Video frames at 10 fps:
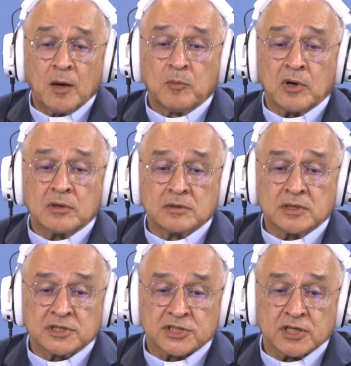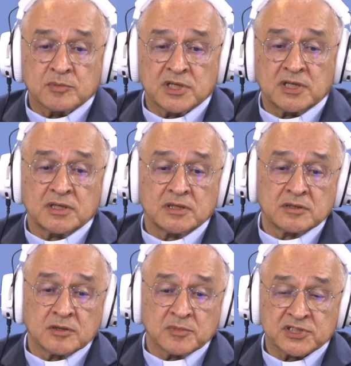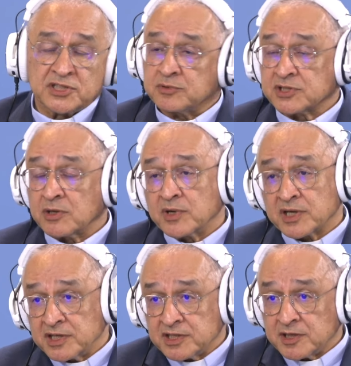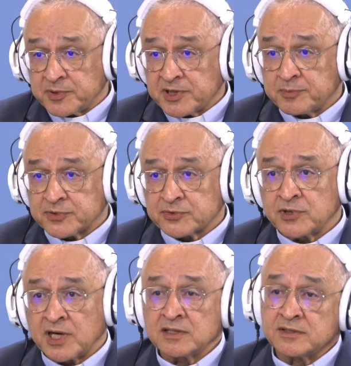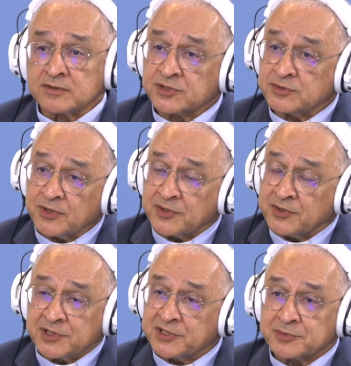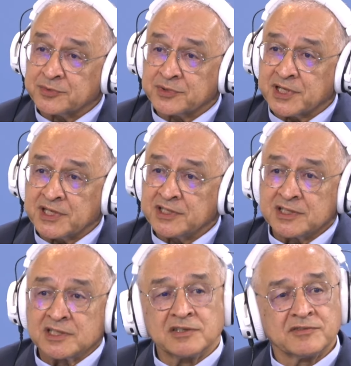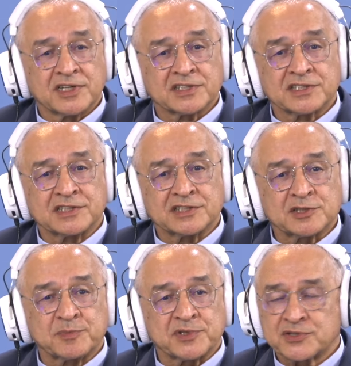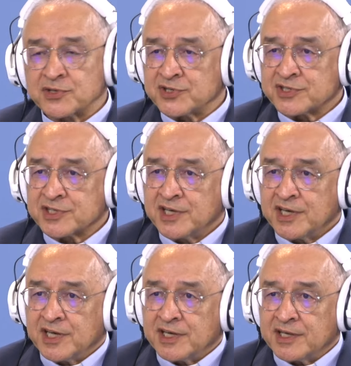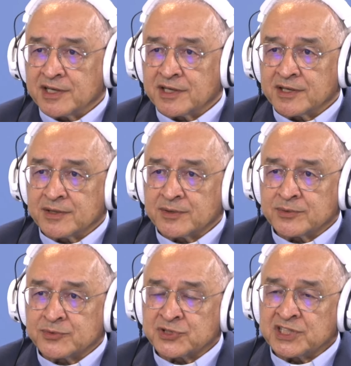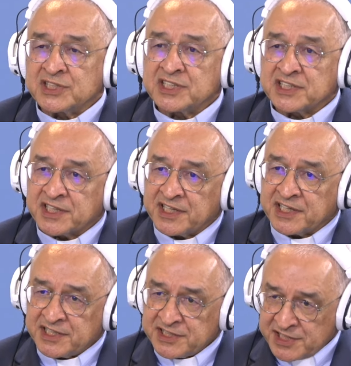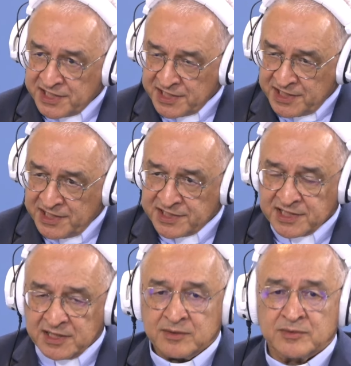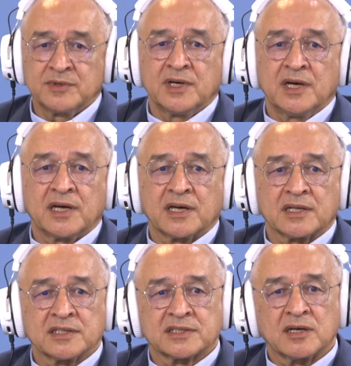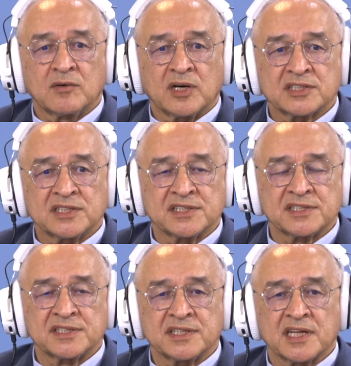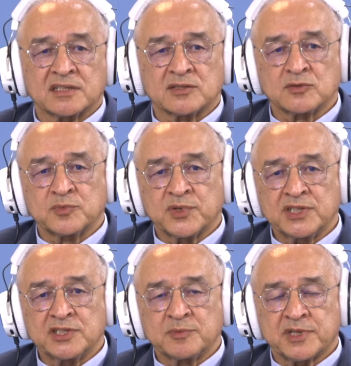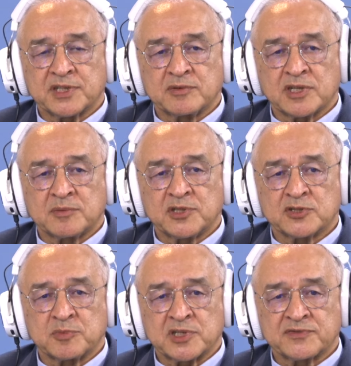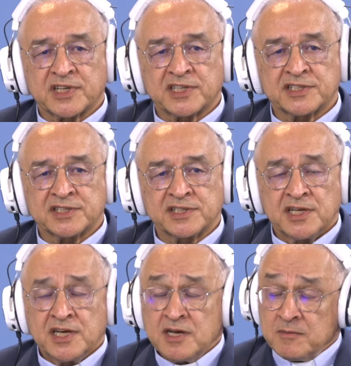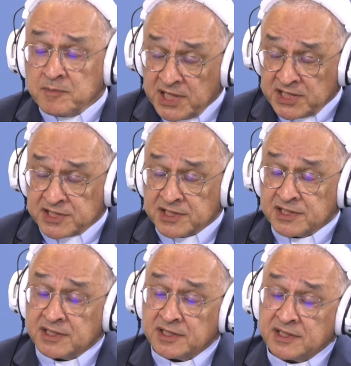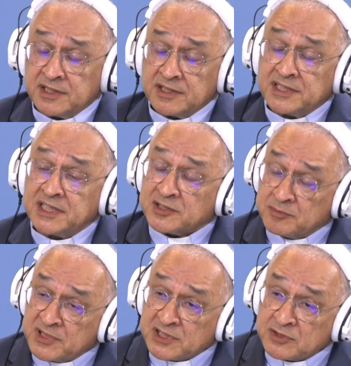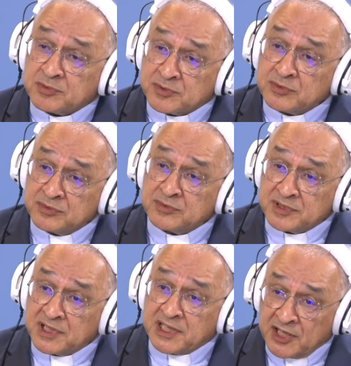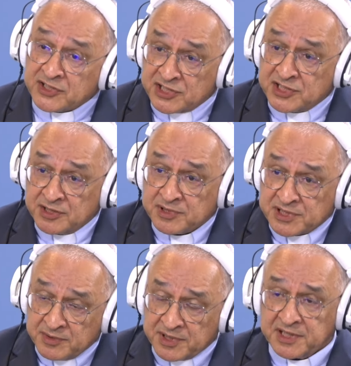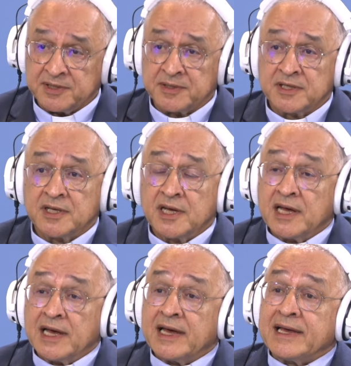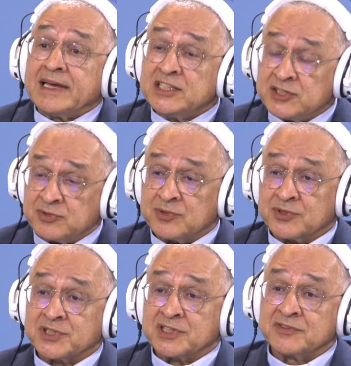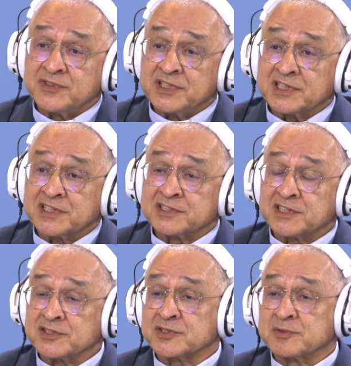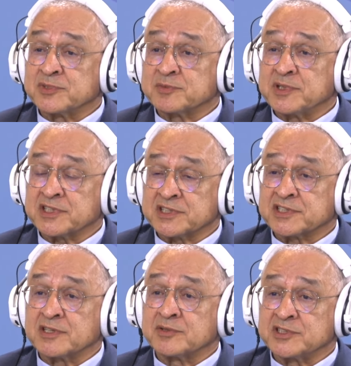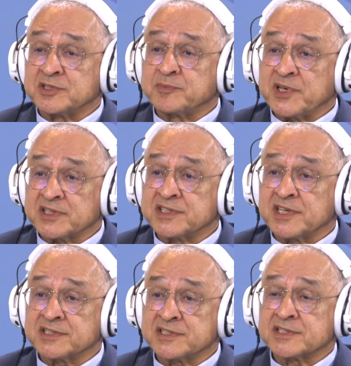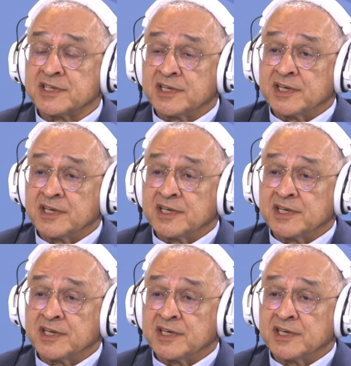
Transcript: Bom, esta é uma, é uma situação aqui típica de Portugal. Não, não, isto tem diversas expressões. Eh, o sentir da Igreja em relação, em relação às necessidades de um país e, particularmente, as mais frágeis, mas, eh, e é, mas é sobretudo a nossa situação aqui. Isso não significa que sejam simplesmente as questões das IPSS